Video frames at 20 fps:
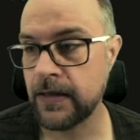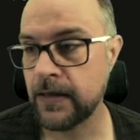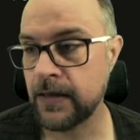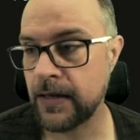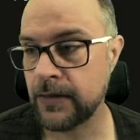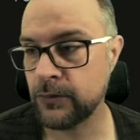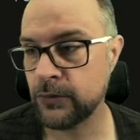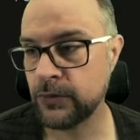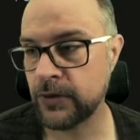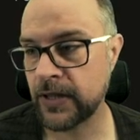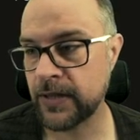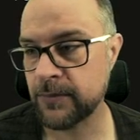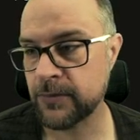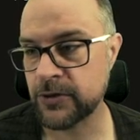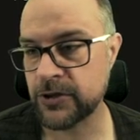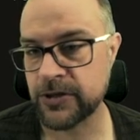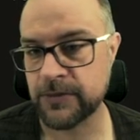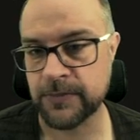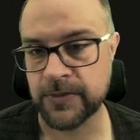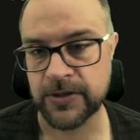A tutaj
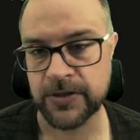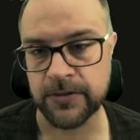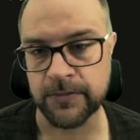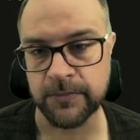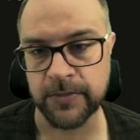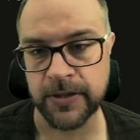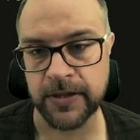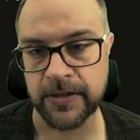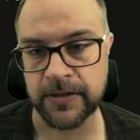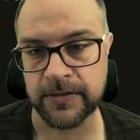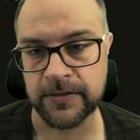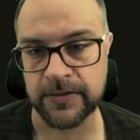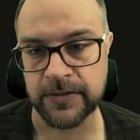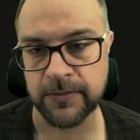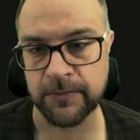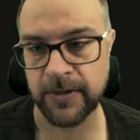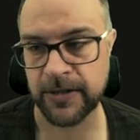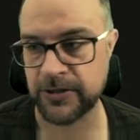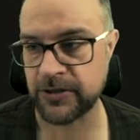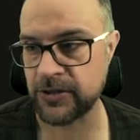możemy sobie
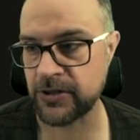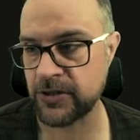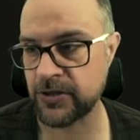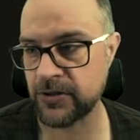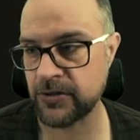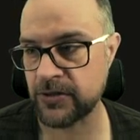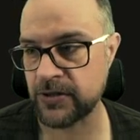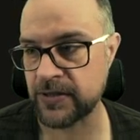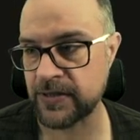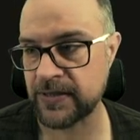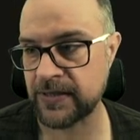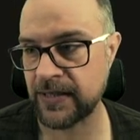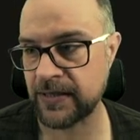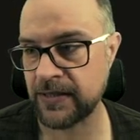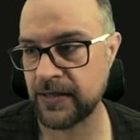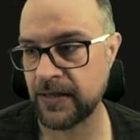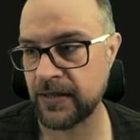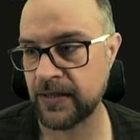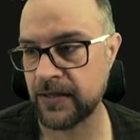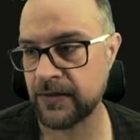zobaczyć, co się
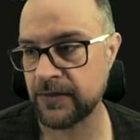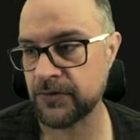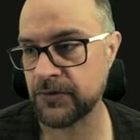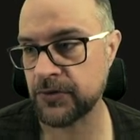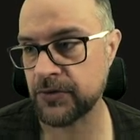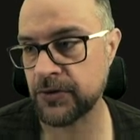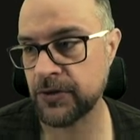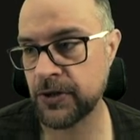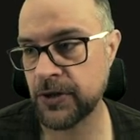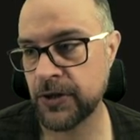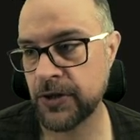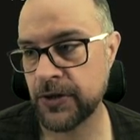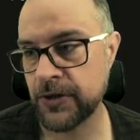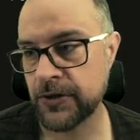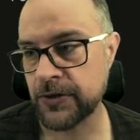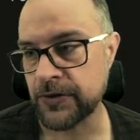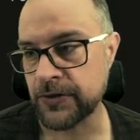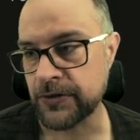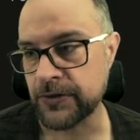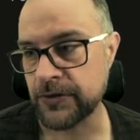stanie, kiedy
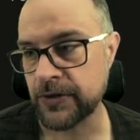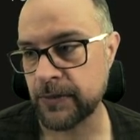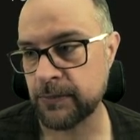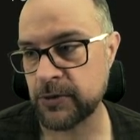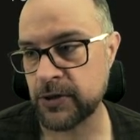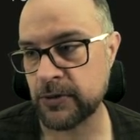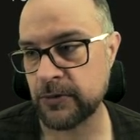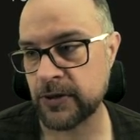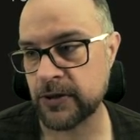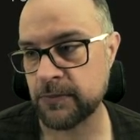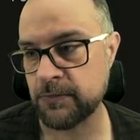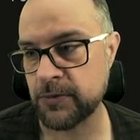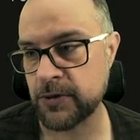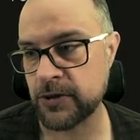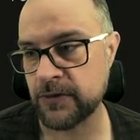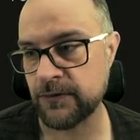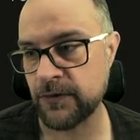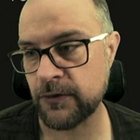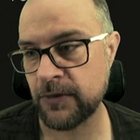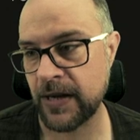e, na przykład
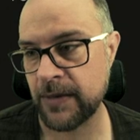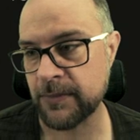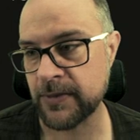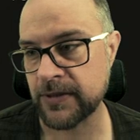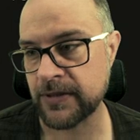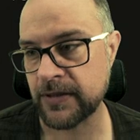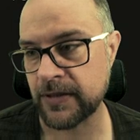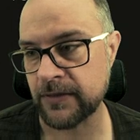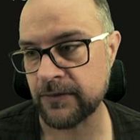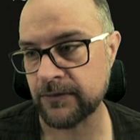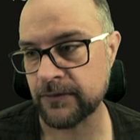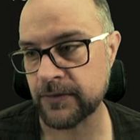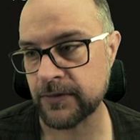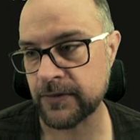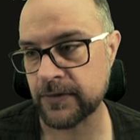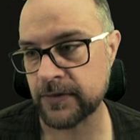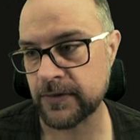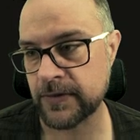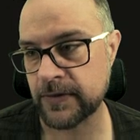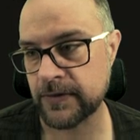przywołamy tę
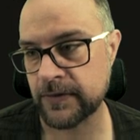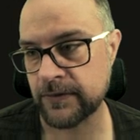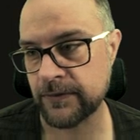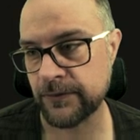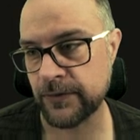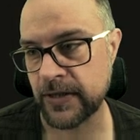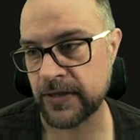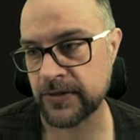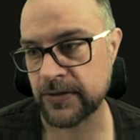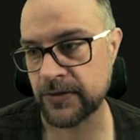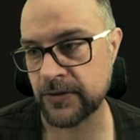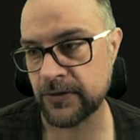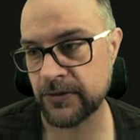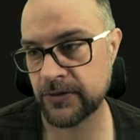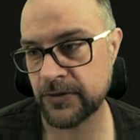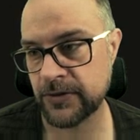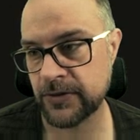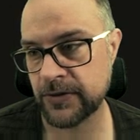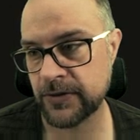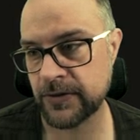
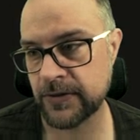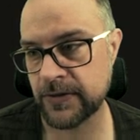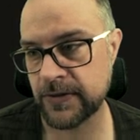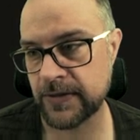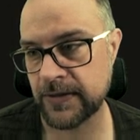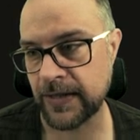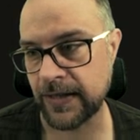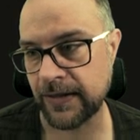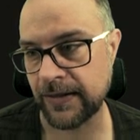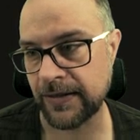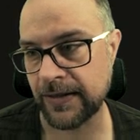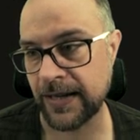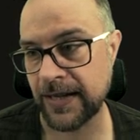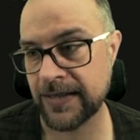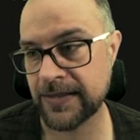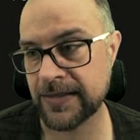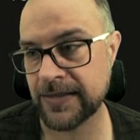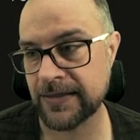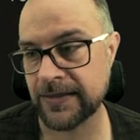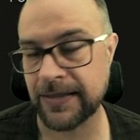własność, ten
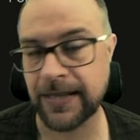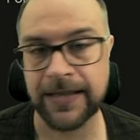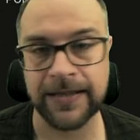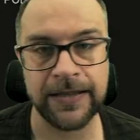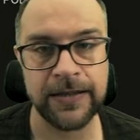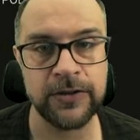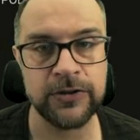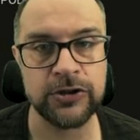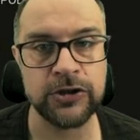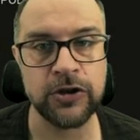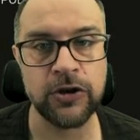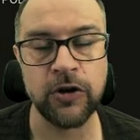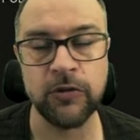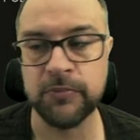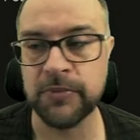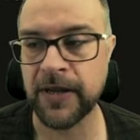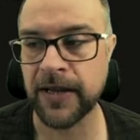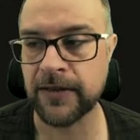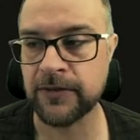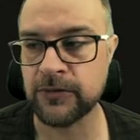klas dla jakiegoś
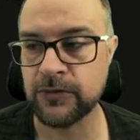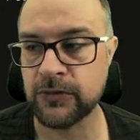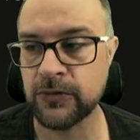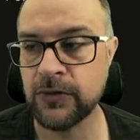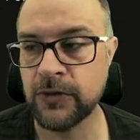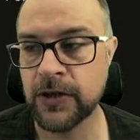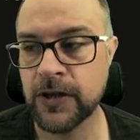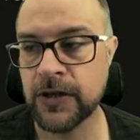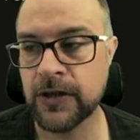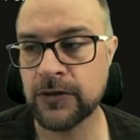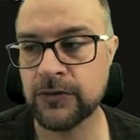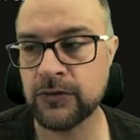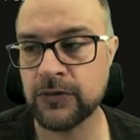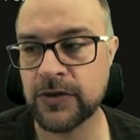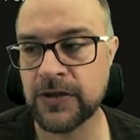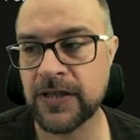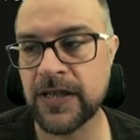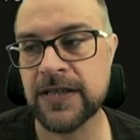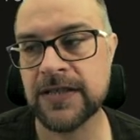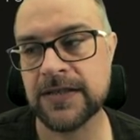obiektu,
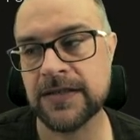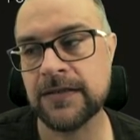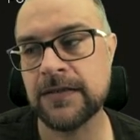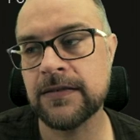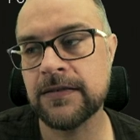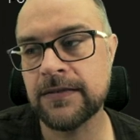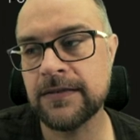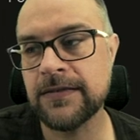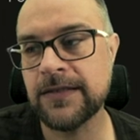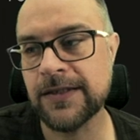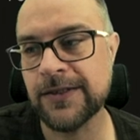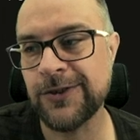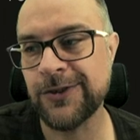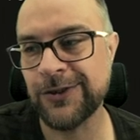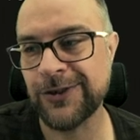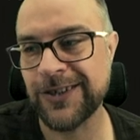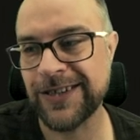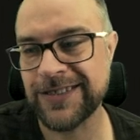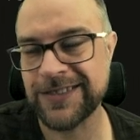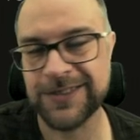który nie jest tylko
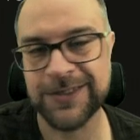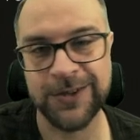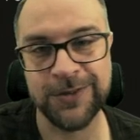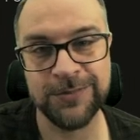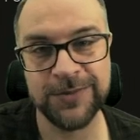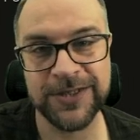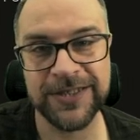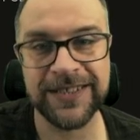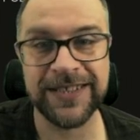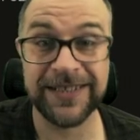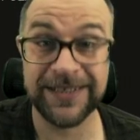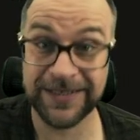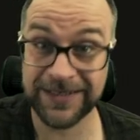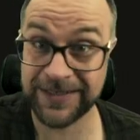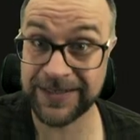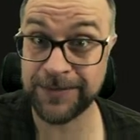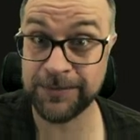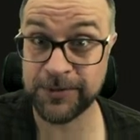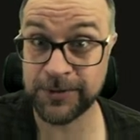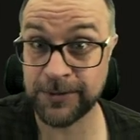klasy object, ale
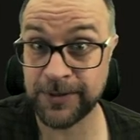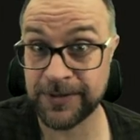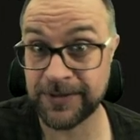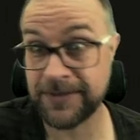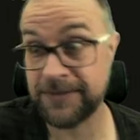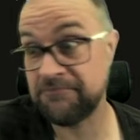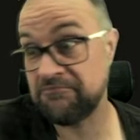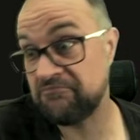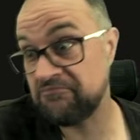jest na przykład